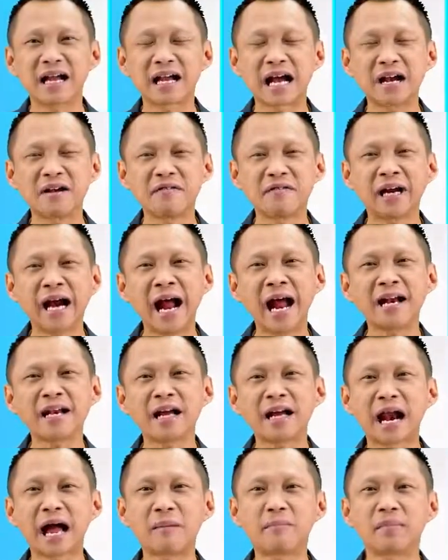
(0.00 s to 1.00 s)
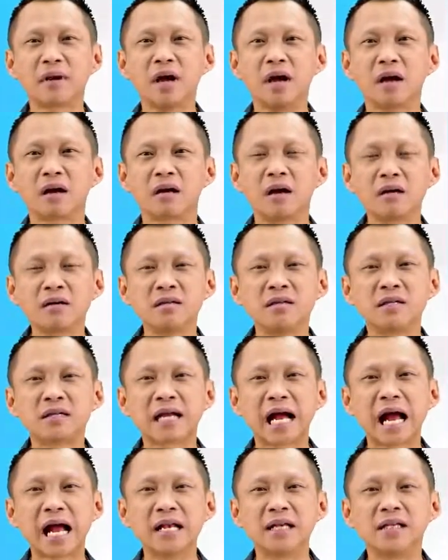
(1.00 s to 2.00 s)
การแรกนะครับก็คือ
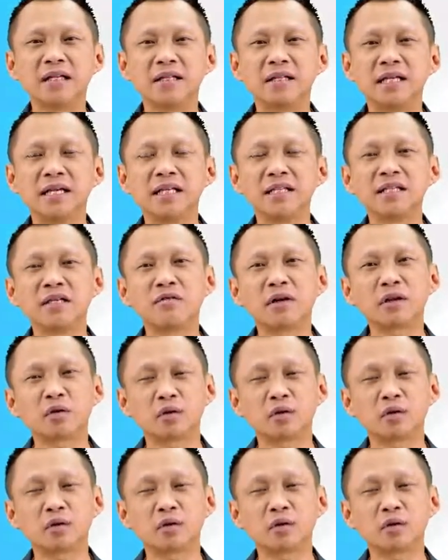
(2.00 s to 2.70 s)
การที่ชื่อ